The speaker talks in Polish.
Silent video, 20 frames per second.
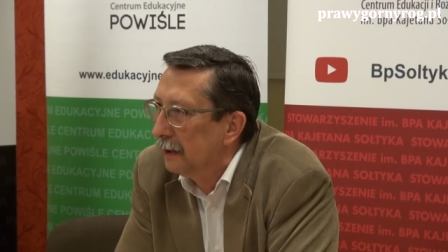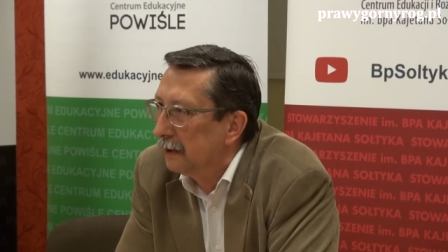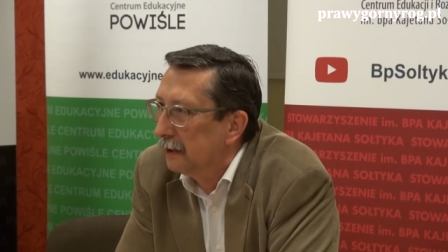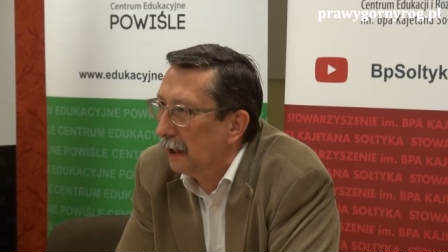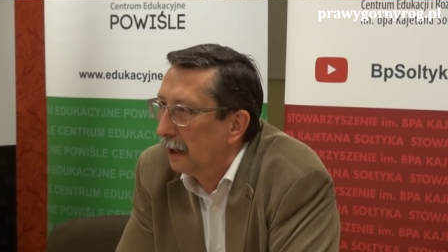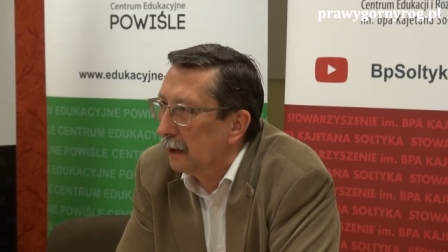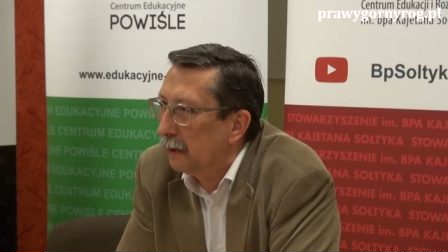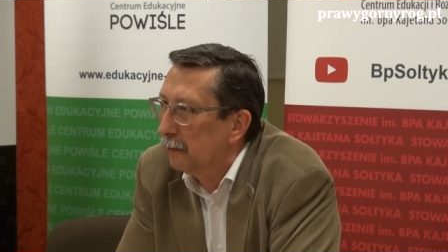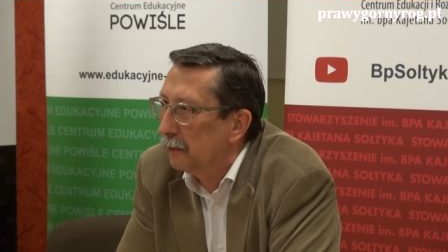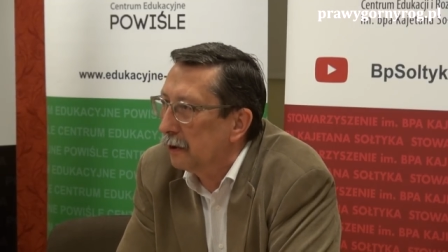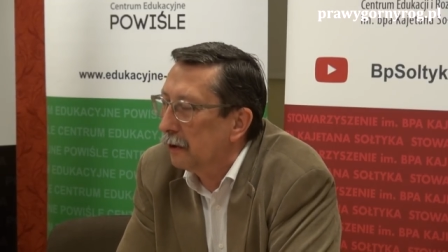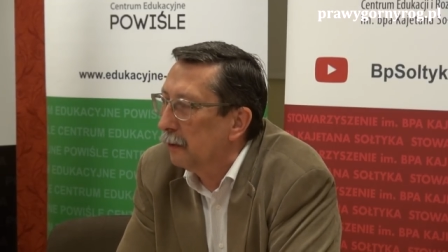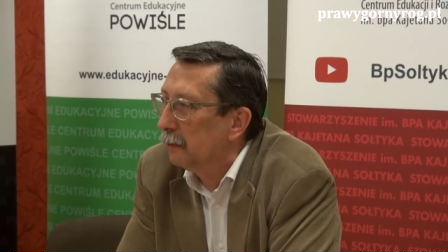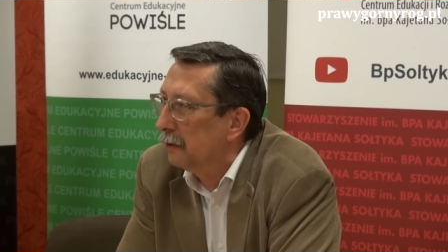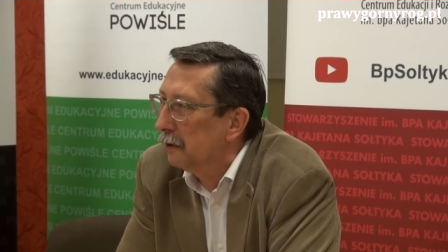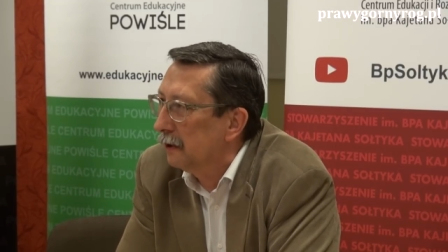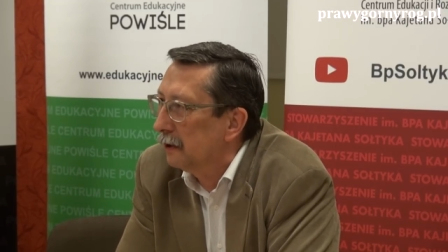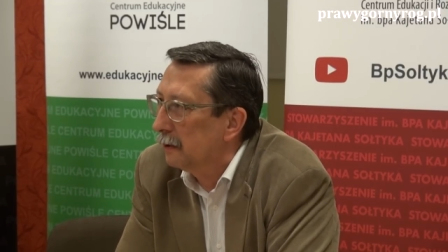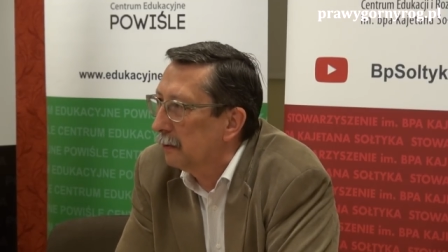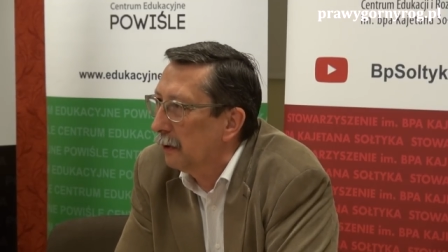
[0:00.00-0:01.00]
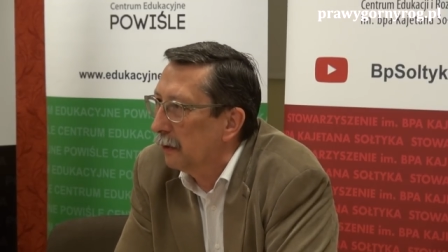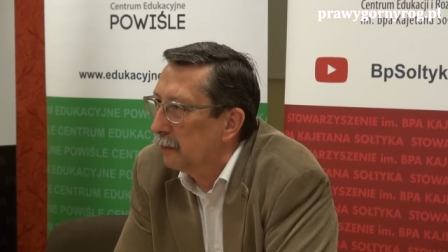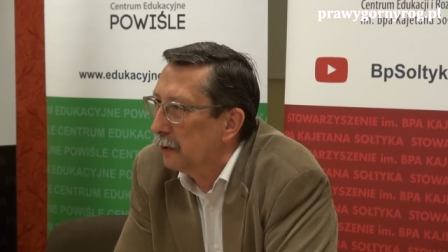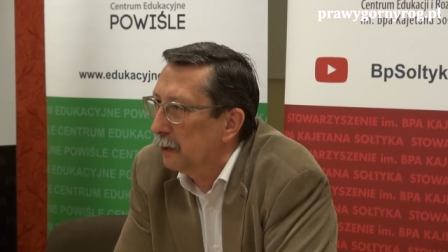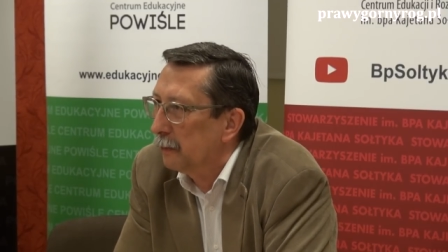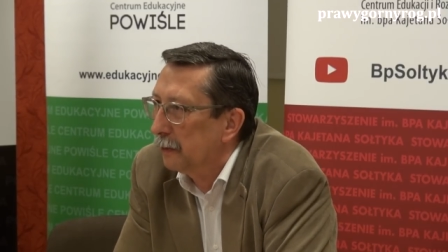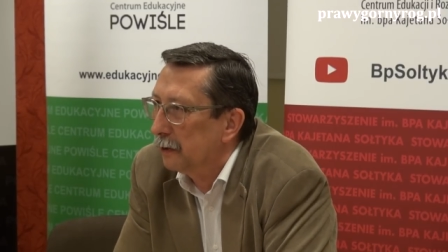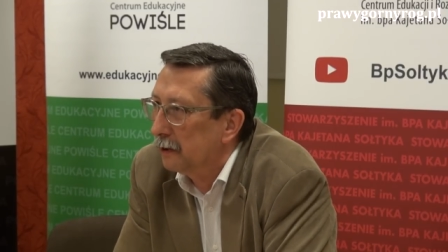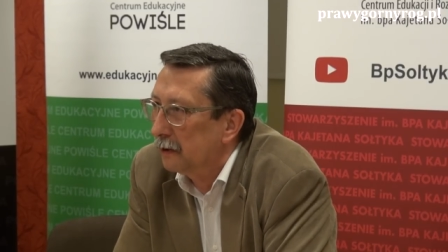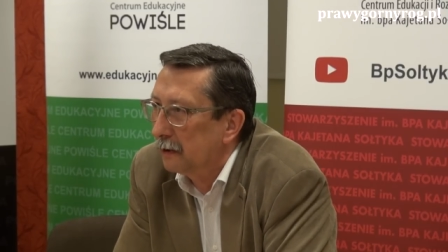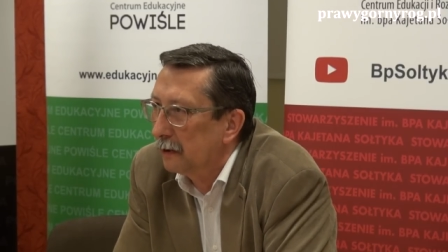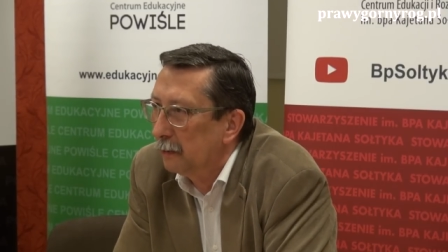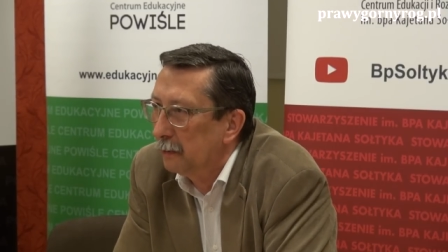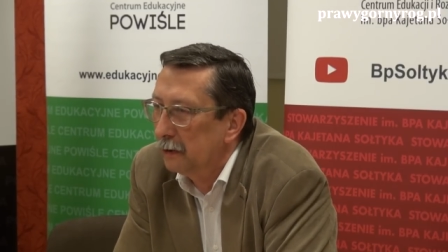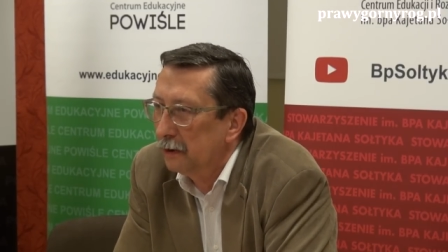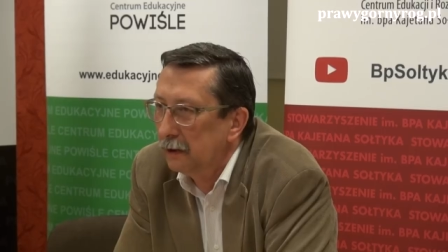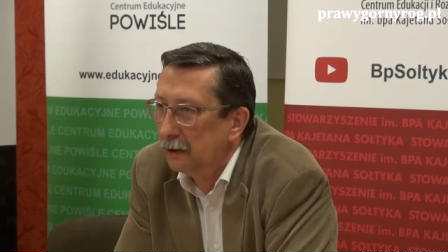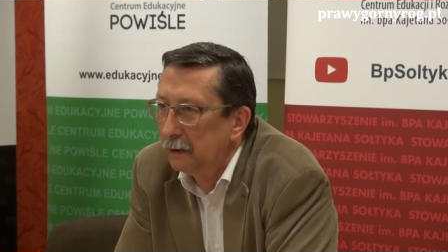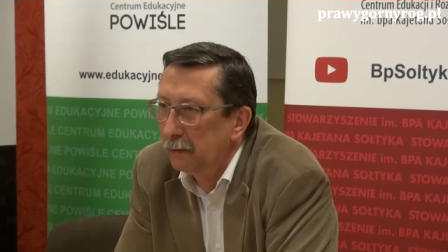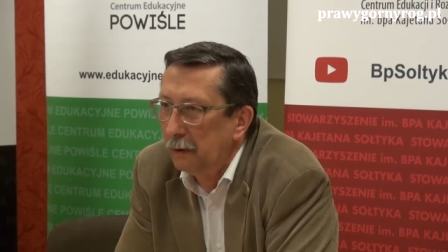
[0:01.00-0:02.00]
z jakimś komunizmem czy
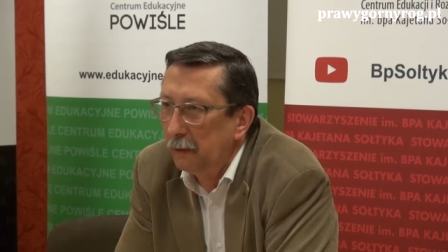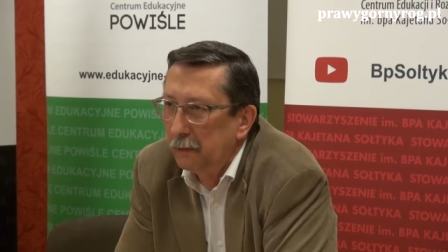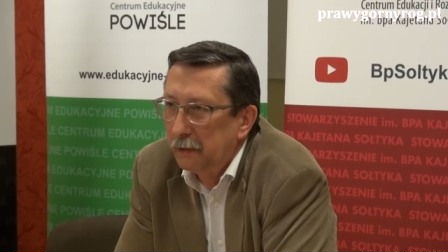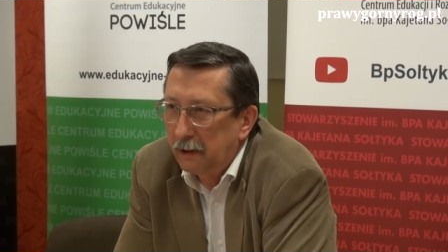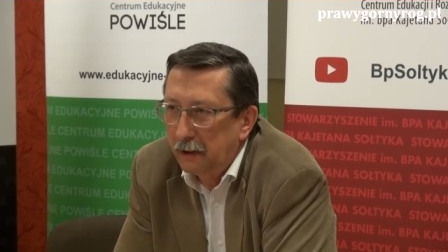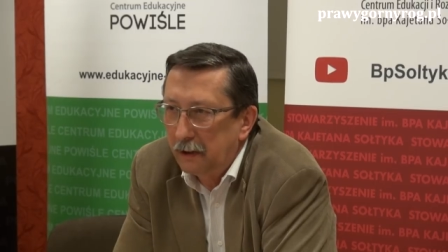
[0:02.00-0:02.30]
postkomunizmem,